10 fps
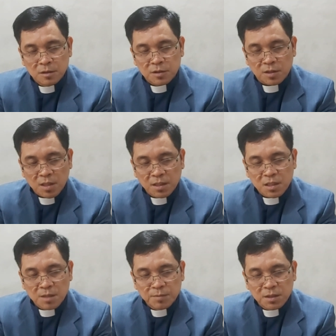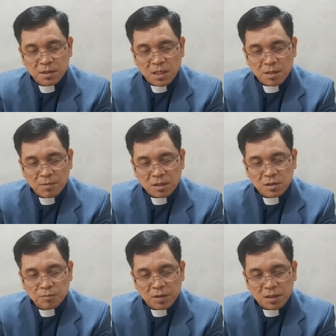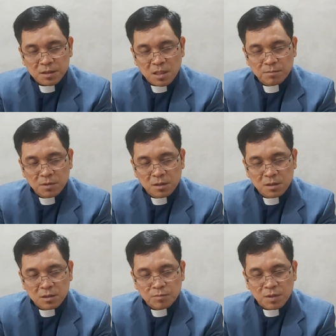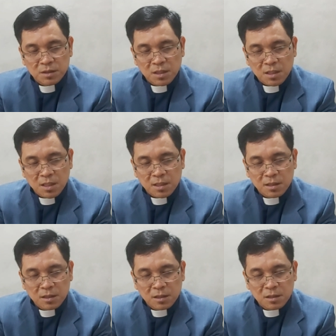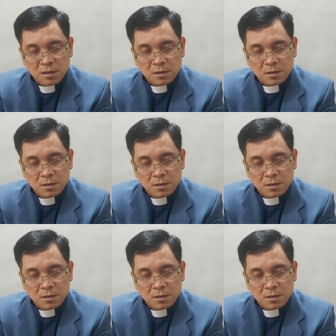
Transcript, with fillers: Sertai kami dalam aktivitas kami sepanjang hari ini.